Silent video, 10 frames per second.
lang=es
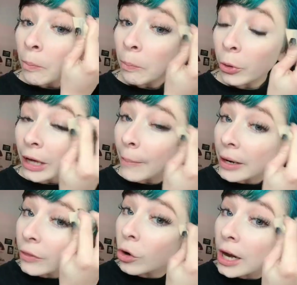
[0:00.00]
Porque
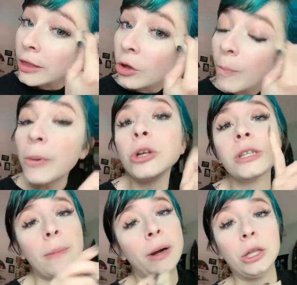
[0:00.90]
aprendo lento, pero
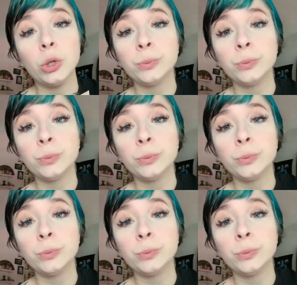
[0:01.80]
sí aprendo.